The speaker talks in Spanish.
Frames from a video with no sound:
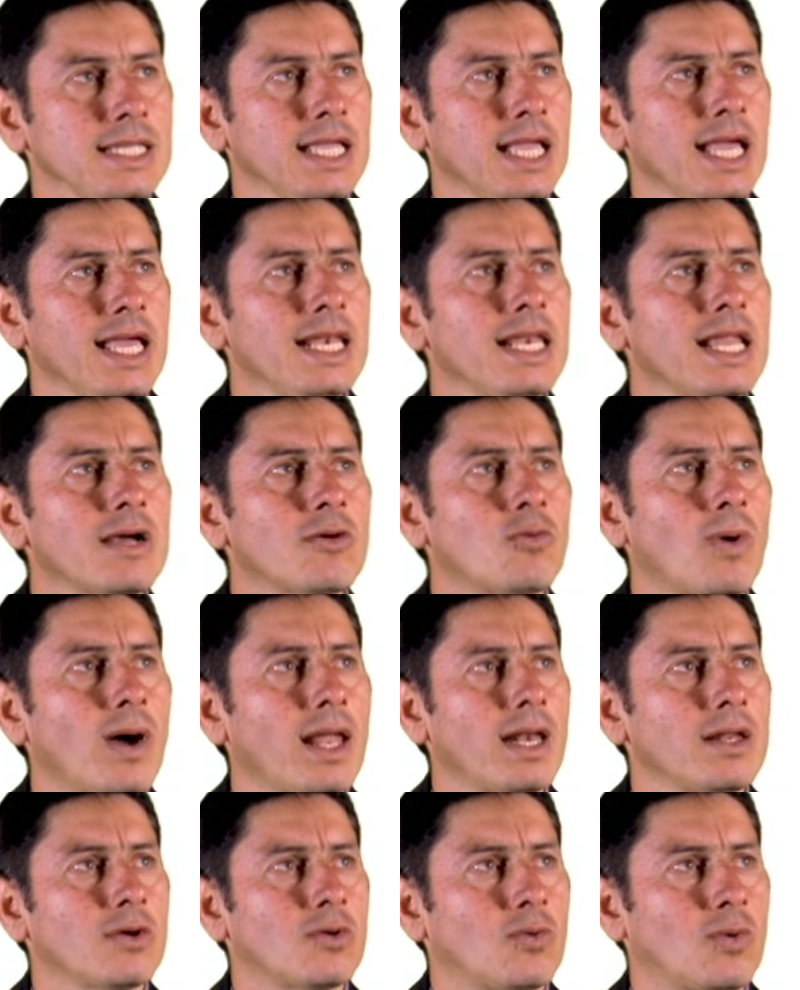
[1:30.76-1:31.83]
en la
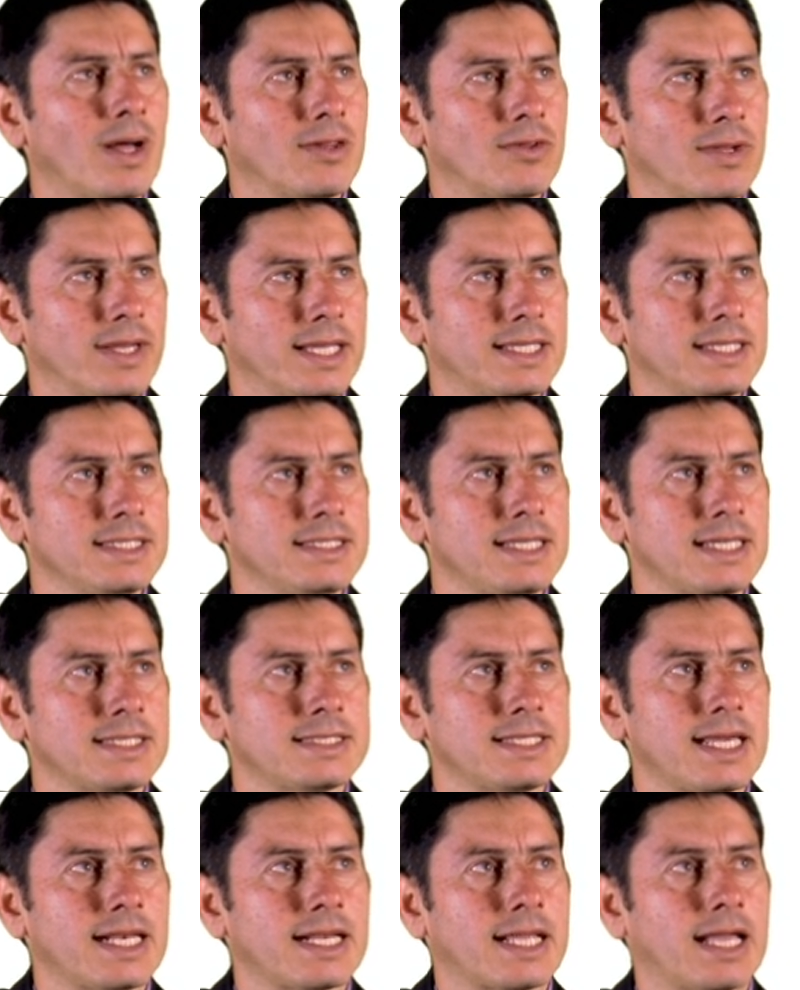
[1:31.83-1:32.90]
cual cuando x se
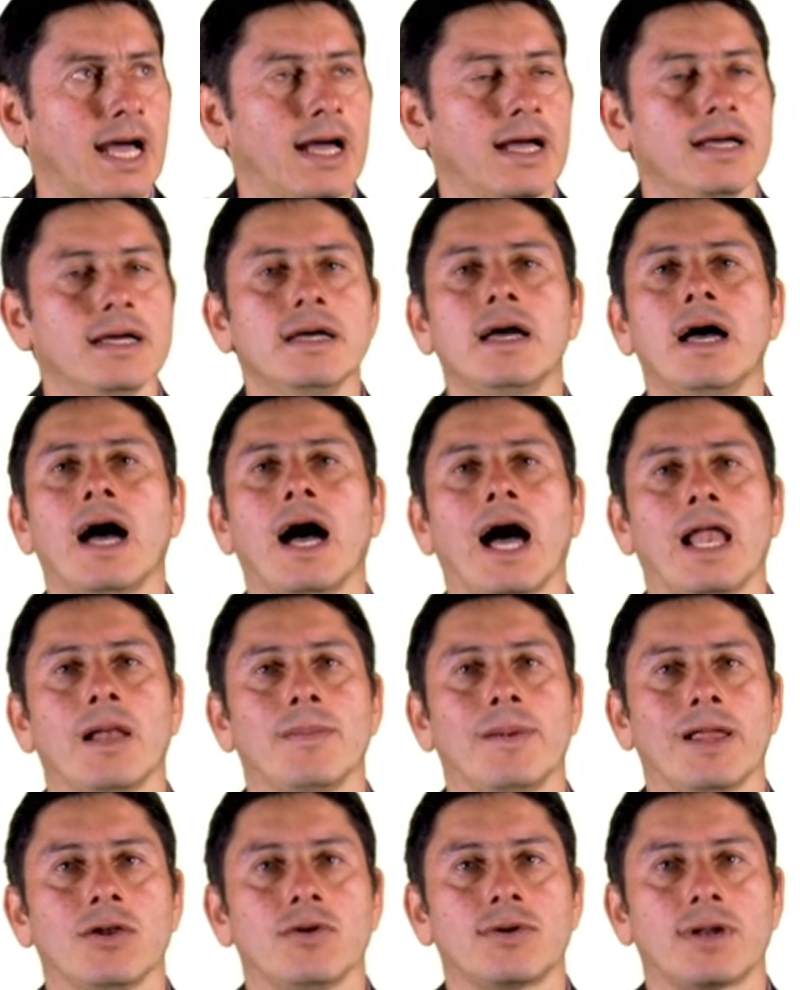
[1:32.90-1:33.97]
acerca al
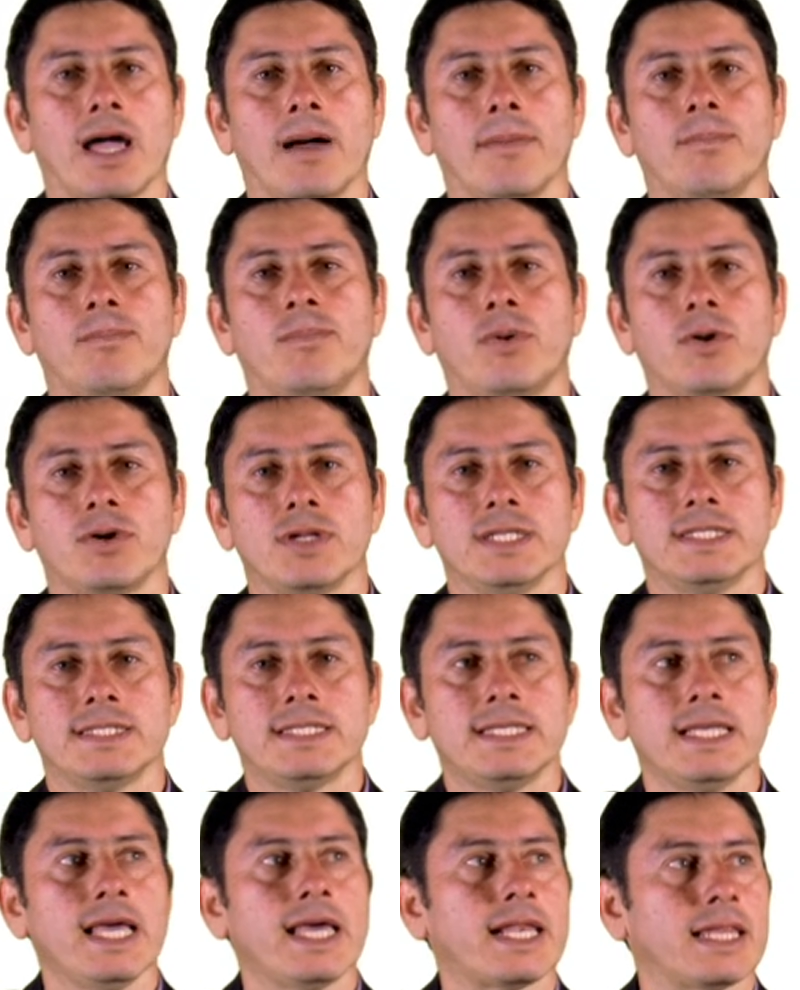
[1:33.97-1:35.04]
valor A por
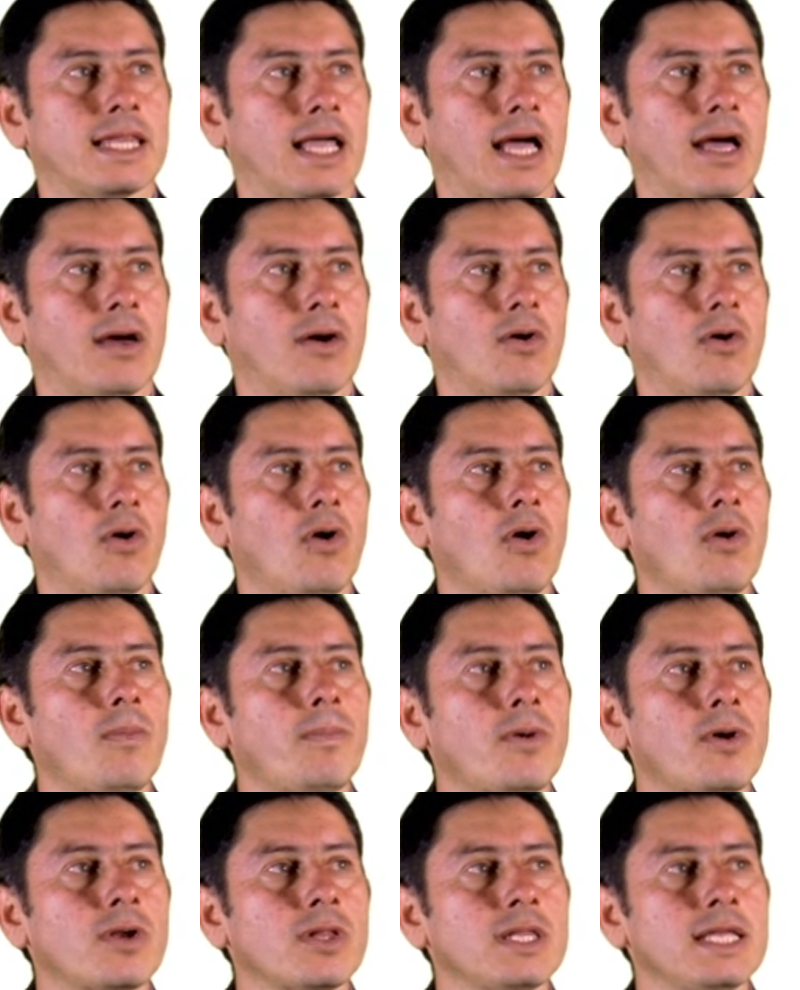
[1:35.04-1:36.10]
izquierda o
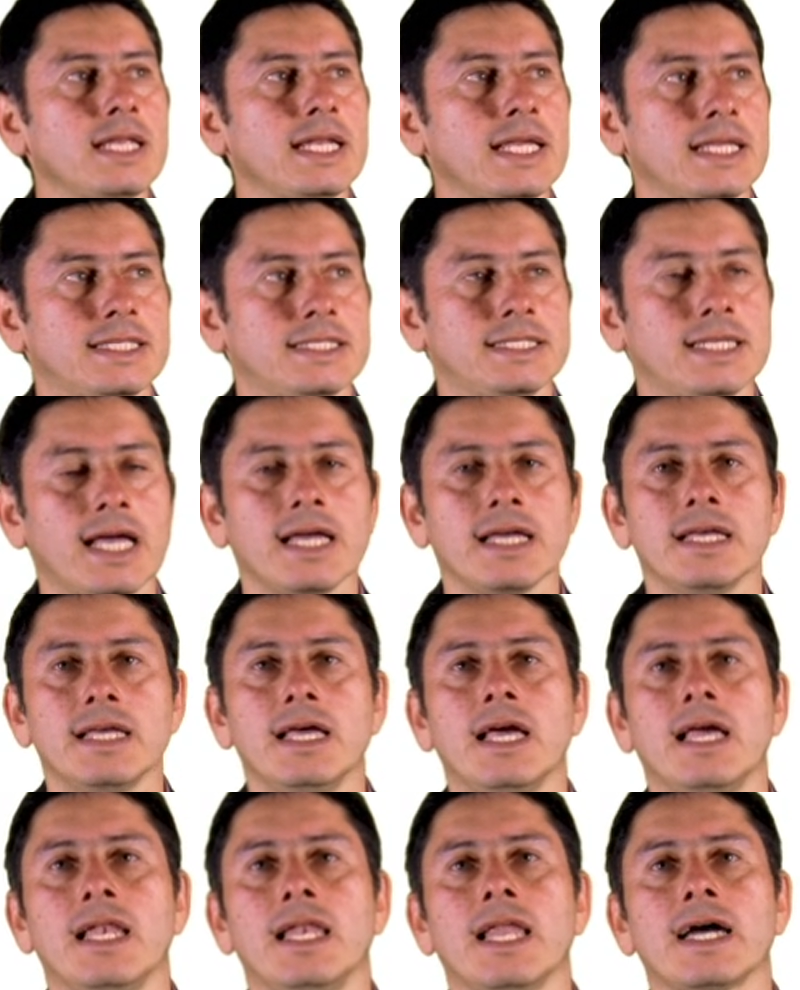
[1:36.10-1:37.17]
por derecha,
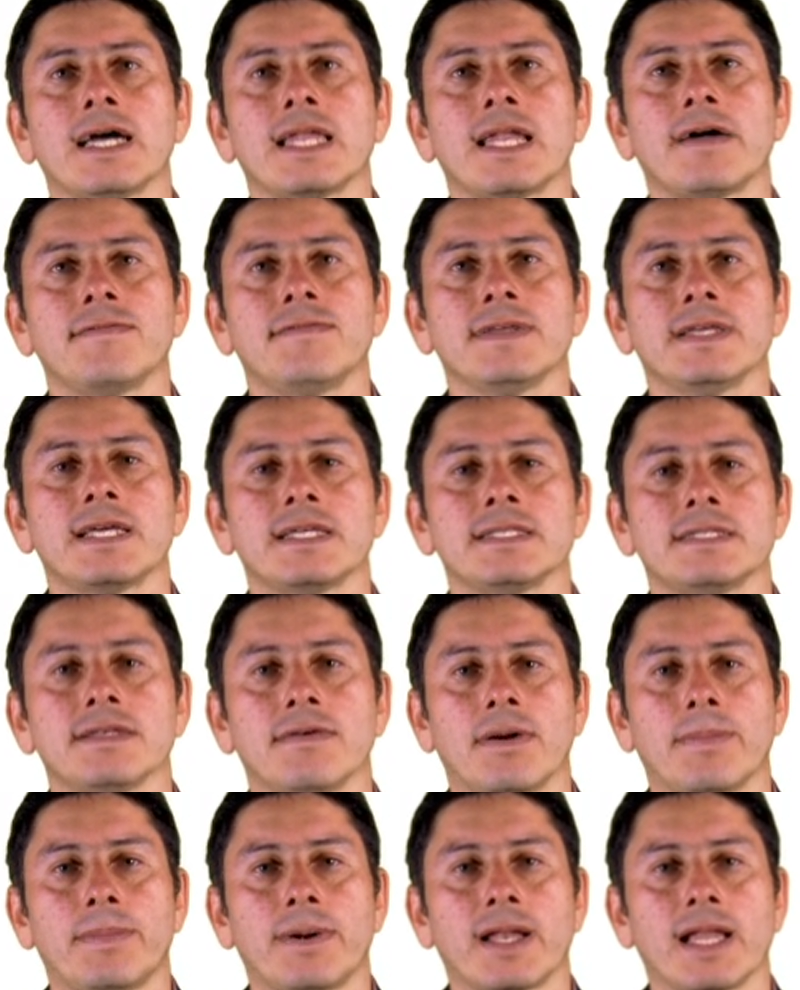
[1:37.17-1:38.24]
la gráfica se
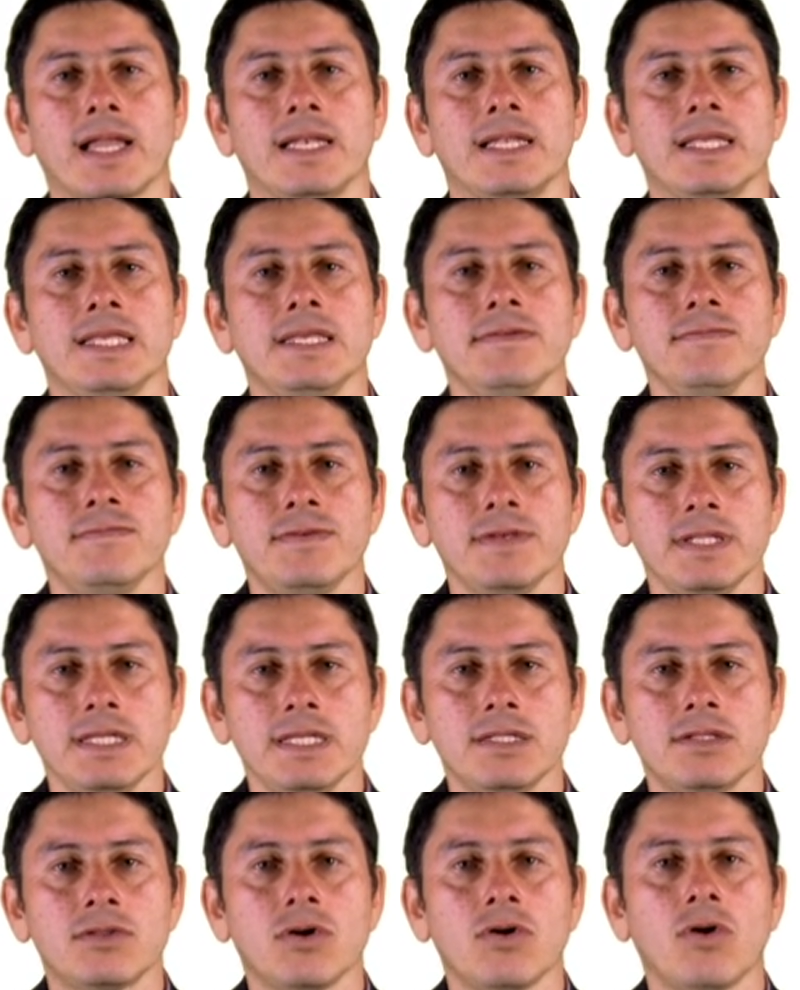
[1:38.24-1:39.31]
va para el
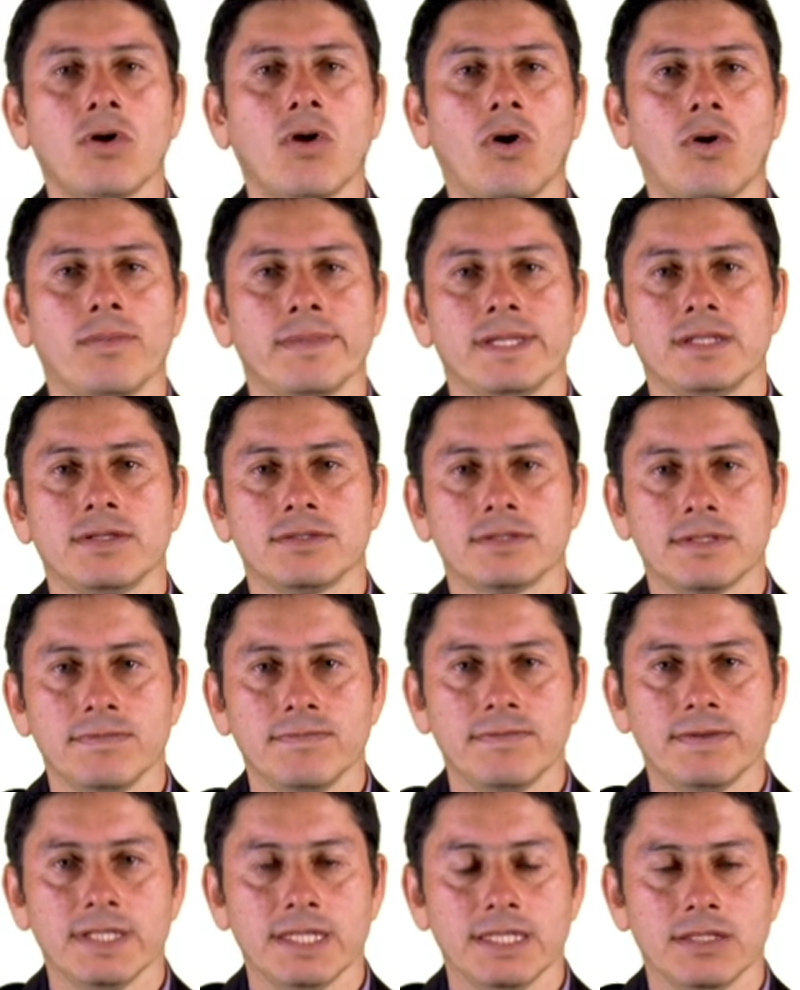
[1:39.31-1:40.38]
infinito o menos
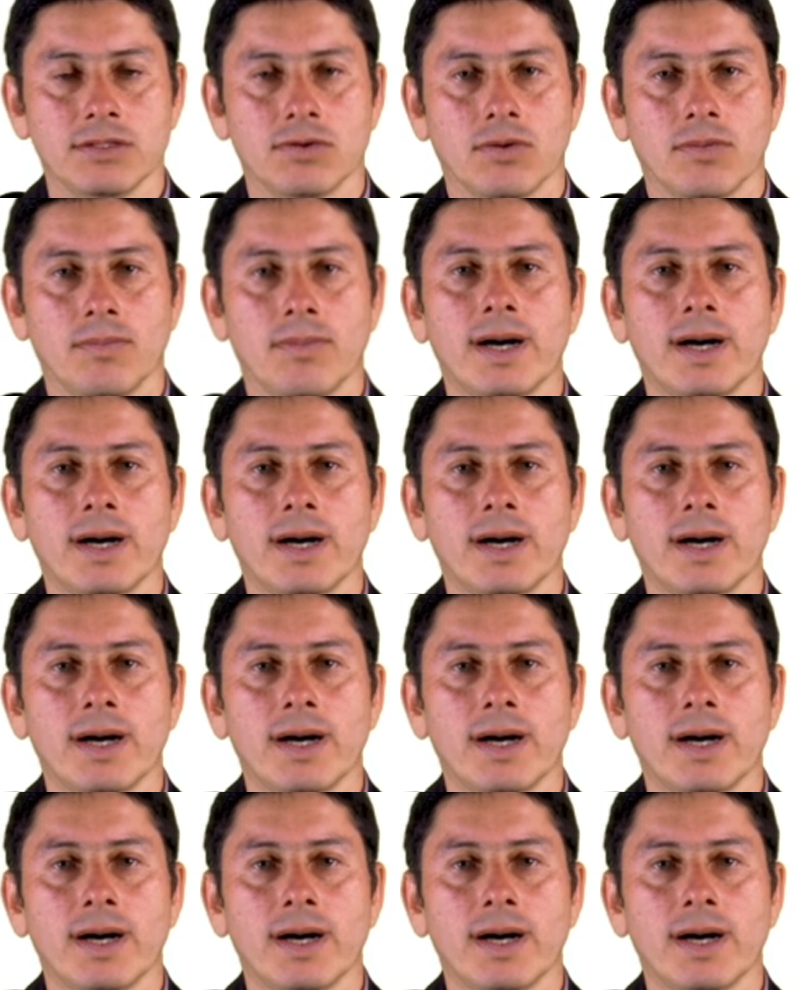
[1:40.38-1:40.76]
infinito.